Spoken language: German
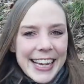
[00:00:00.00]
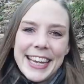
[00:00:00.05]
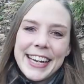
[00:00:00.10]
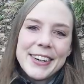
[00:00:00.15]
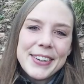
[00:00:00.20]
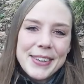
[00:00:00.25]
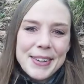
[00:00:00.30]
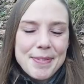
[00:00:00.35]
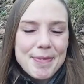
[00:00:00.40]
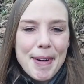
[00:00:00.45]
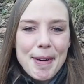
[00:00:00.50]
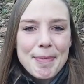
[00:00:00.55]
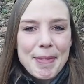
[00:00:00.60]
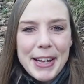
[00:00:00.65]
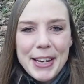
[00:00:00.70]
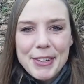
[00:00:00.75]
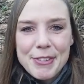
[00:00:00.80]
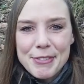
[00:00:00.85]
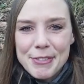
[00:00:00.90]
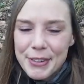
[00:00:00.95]
daher auch immer
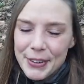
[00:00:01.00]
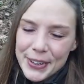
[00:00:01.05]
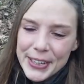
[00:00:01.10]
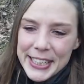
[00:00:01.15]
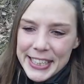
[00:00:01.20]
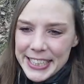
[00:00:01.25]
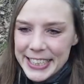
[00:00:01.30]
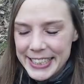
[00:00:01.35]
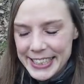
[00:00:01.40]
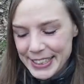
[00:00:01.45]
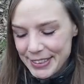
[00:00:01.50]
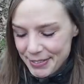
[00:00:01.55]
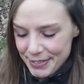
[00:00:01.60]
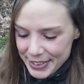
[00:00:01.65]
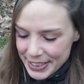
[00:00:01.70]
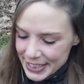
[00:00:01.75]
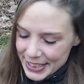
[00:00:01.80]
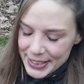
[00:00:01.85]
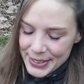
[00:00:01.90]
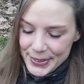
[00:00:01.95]
meine Freude in
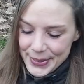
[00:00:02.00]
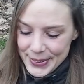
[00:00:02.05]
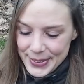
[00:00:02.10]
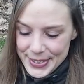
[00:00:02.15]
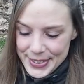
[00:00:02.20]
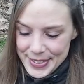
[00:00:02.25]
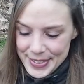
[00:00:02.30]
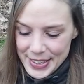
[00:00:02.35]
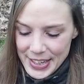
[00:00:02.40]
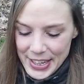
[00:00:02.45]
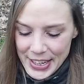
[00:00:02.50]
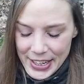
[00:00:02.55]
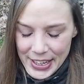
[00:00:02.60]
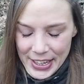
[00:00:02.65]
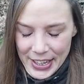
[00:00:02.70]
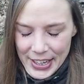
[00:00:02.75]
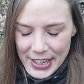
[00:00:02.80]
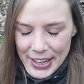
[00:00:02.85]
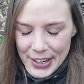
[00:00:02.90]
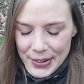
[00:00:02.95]
den Videos.
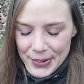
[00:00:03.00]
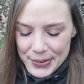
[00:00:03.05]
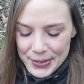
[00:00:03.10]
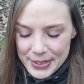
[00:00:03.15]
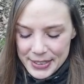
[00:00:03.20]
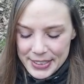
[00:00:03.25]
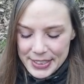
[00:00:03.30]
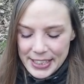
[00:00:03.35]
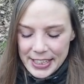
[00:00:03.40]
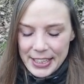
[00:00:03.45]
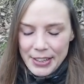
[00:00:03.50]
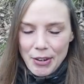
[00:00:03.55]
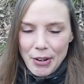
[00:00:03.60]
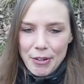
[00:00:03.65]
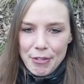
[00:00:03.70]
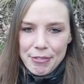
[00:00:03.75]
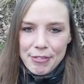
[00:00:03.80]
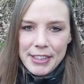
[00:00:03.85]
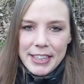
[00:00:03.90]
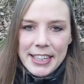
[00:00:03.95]
Und
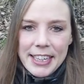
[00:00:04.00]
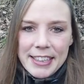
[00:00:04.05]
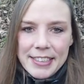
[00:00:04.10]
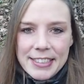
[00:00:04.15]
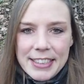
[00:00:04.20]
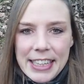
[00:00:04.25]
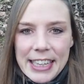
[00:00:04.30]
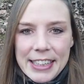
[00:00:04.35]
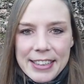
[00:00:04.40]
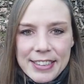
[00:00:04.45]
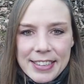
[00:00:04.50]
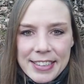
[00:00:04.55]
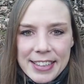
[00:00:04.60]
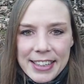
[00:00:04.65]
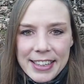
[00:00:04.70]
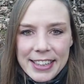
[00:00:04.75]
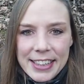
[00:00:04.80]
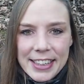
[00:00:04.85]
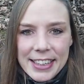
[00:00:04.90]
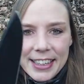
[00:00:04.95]
ich öffne das
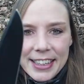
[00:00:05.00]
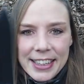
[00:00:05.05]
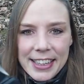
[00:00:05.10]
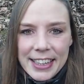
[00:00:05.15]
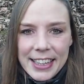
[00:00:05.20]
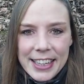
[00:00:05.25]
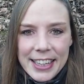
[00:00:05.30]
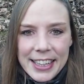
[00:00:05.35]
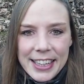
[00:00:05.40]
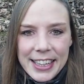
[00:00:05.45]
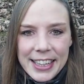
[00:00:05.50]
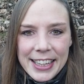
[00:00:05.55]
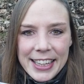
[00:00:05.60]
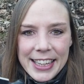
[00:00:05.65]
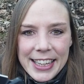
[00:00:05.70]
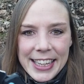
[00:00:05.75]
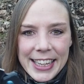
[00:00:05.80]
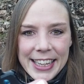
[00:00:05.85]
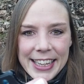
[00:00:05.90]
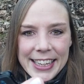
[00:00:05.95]
jetzt.
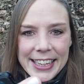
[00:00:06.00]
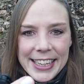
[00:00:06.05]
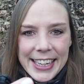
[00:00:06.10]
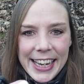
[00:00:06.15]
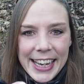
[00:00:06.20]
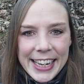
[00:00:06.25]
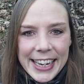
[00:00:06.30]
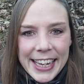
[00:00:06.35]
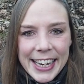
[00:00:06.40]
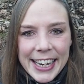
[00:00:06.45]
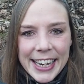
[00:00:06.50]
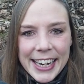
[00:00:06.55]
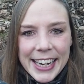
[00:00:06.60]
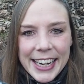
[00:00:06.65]
Tada!